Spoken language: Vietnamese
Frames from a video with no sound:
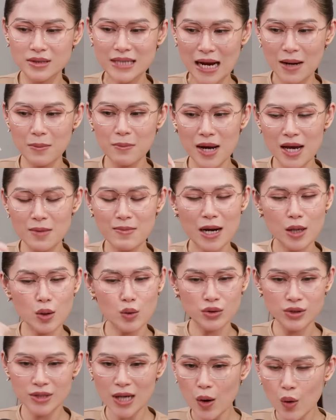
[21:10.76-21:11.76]
chẳng may mặc
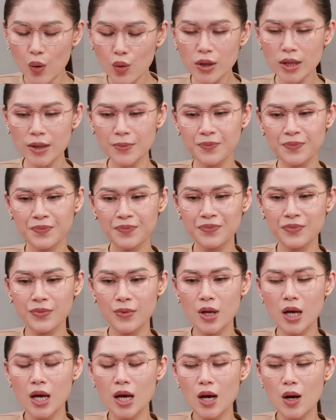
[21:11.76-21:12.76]
đồ xấu nè,
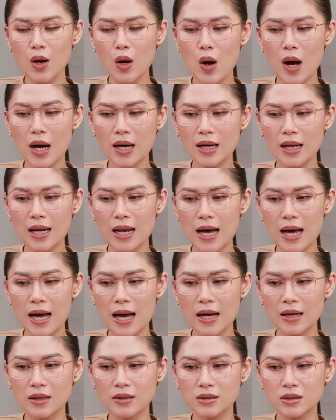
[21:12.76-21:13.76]
hoặc
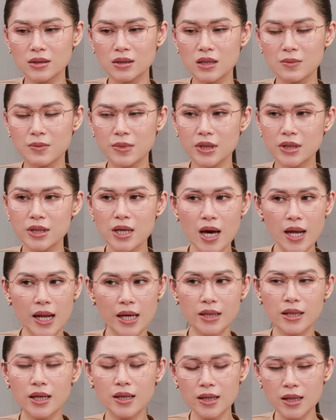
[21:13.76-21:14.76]
là chị bị chê
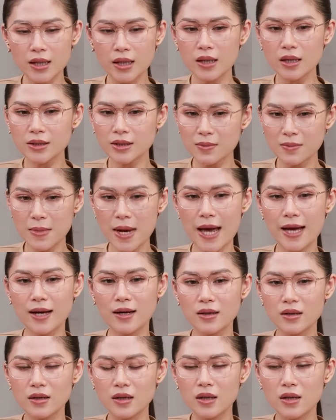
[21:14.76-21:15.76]
này chê kia ở trên mạng á,
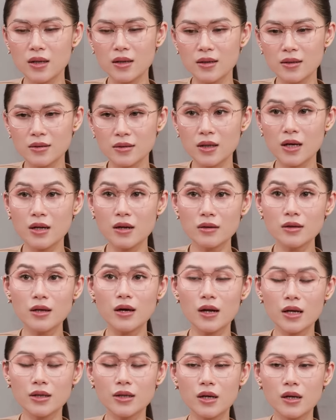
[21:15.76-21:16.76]
thì nói
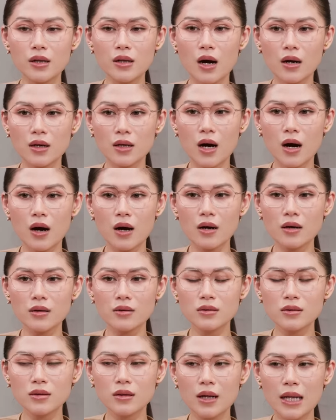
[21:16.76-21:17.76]
thiệt là những lần đó
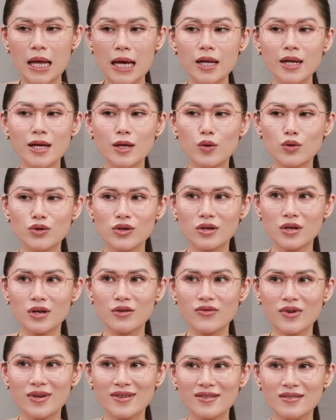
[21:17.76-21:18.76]
lấy đi của chị chắc
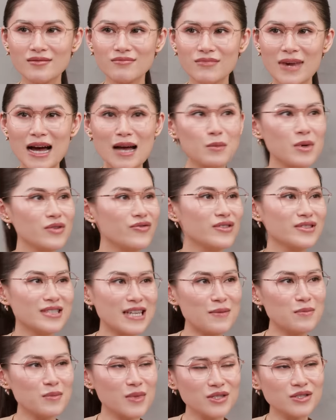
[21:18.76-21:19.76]
phải hai mươi phần
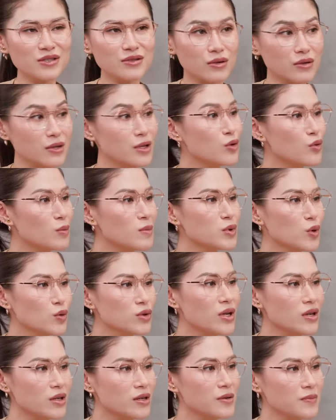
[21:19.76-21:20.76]
trăm cái sự tự tin của, của chị.